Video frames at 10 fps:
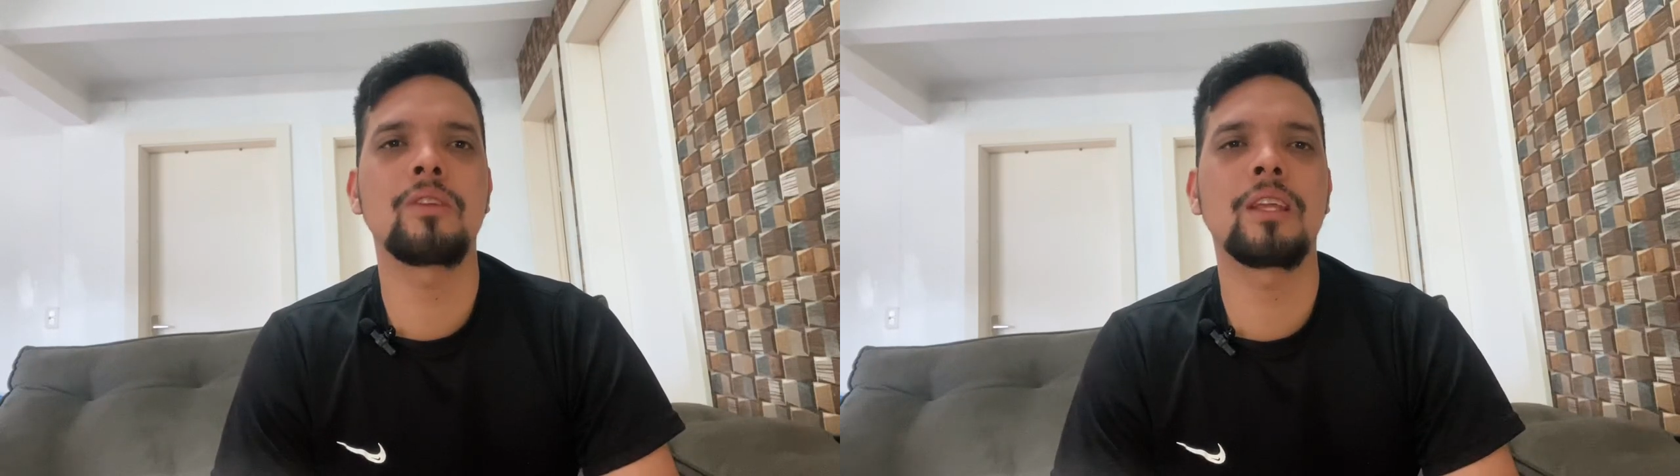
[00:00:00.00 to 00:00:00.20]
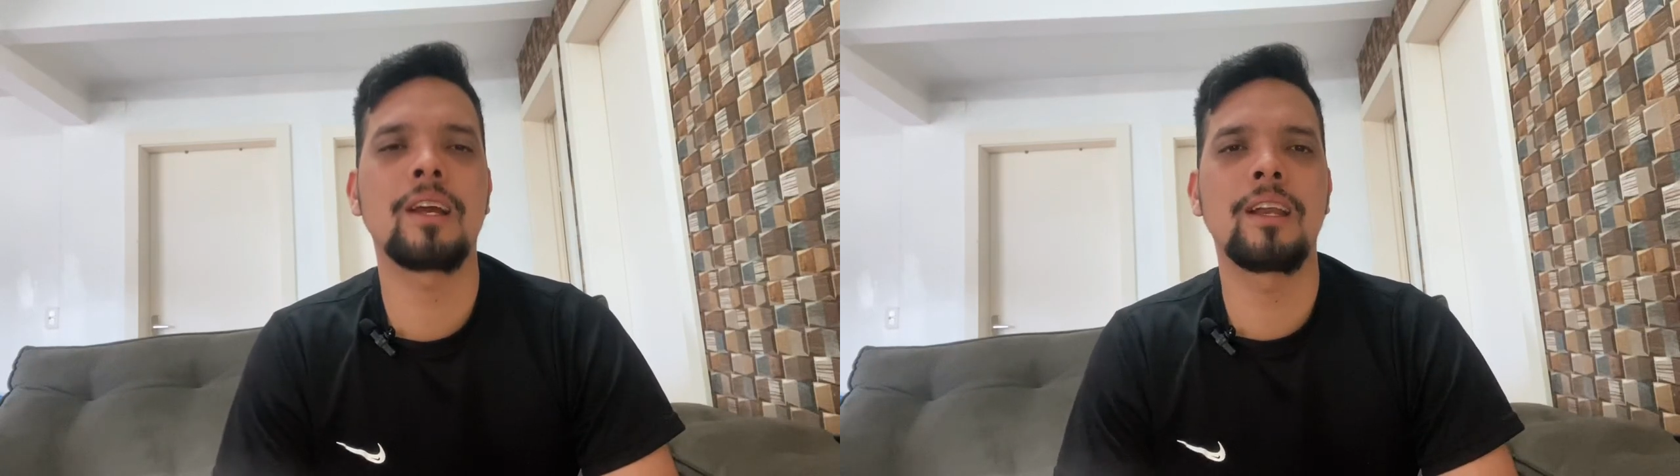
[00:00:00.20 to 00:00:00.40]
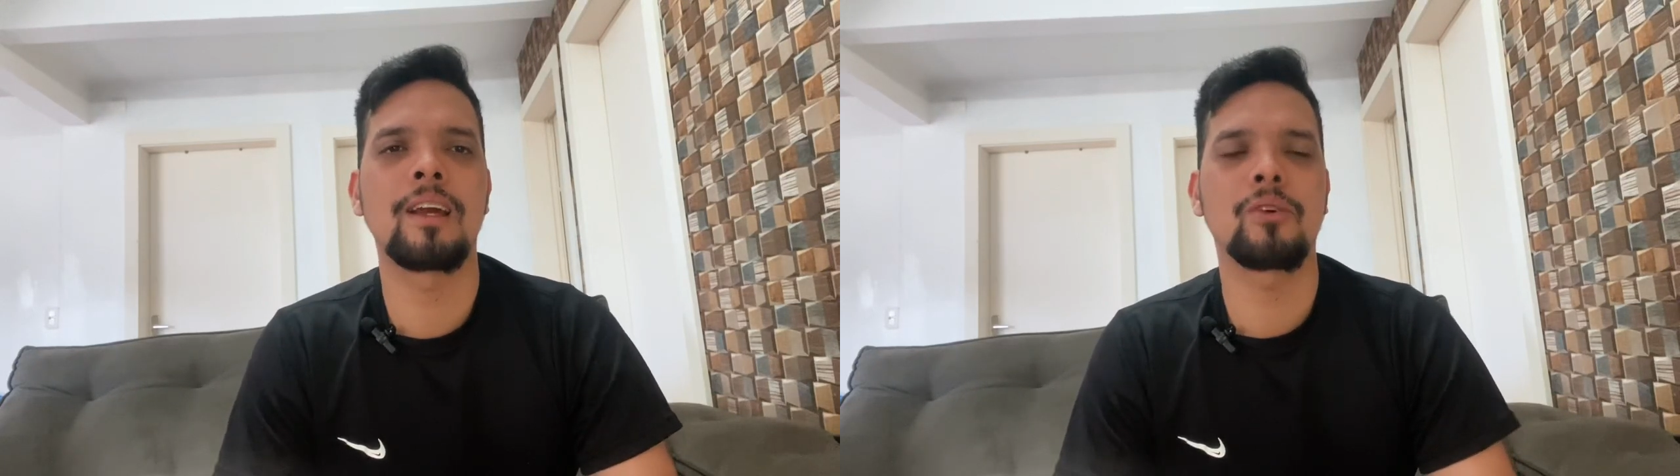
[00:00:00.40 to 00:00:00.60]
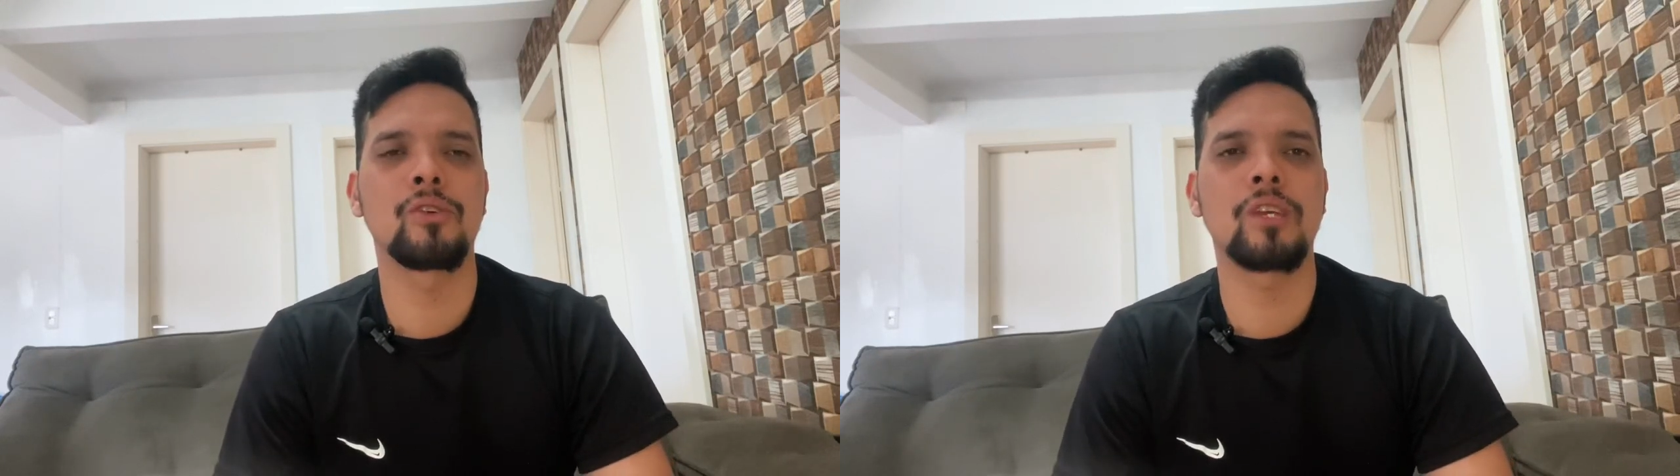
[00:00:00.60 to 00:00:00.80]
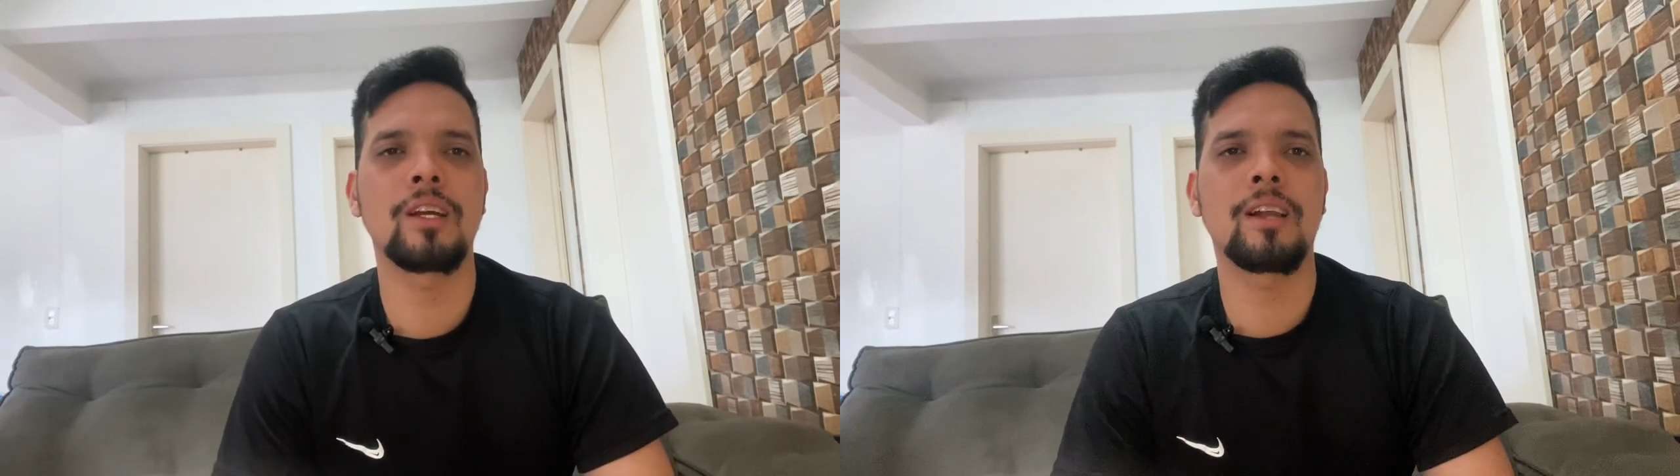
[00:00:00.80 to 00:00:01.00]
tengan las
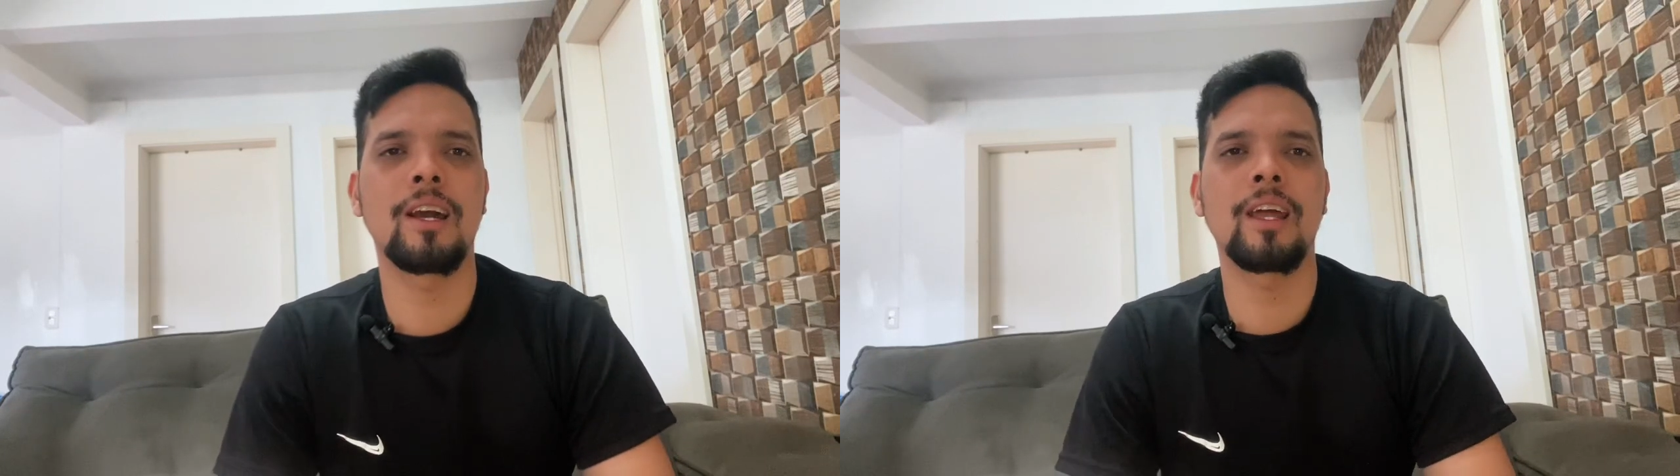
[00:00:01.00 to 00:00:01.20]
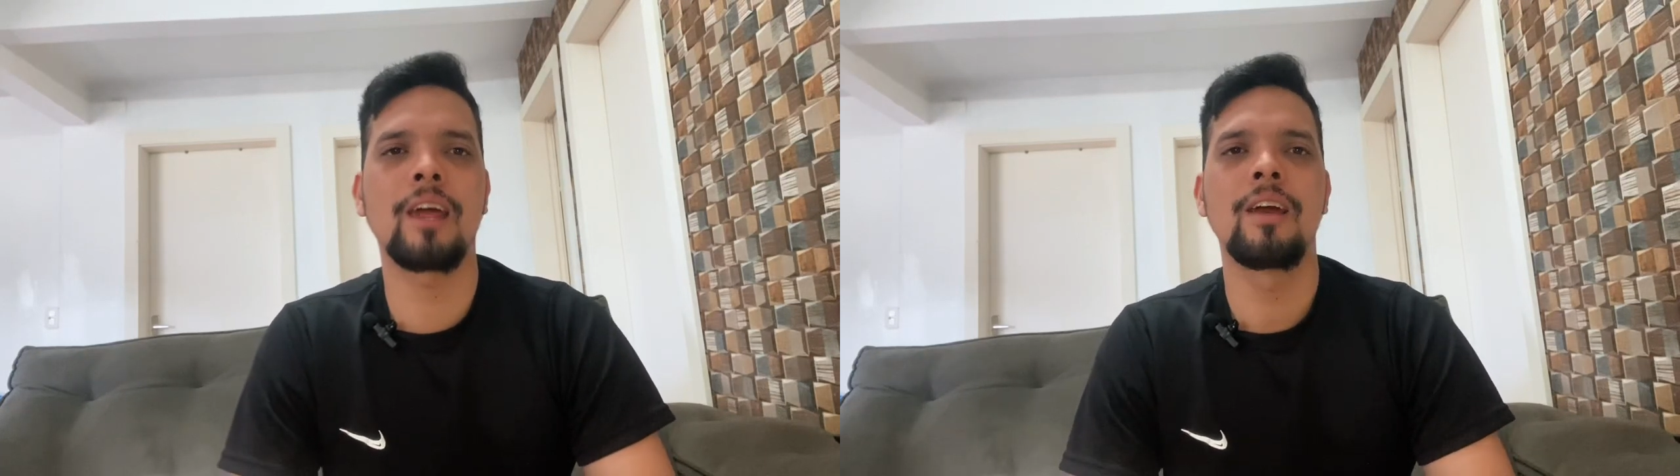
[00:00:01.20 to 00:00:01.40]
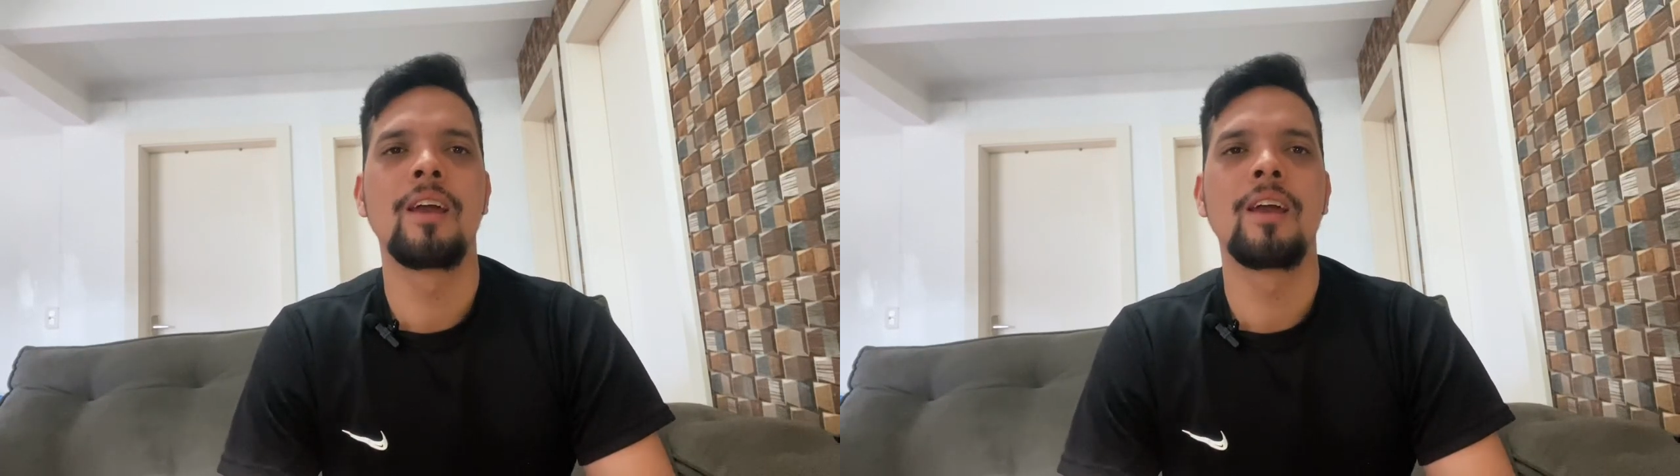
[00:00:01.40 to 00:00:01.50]
cosas claras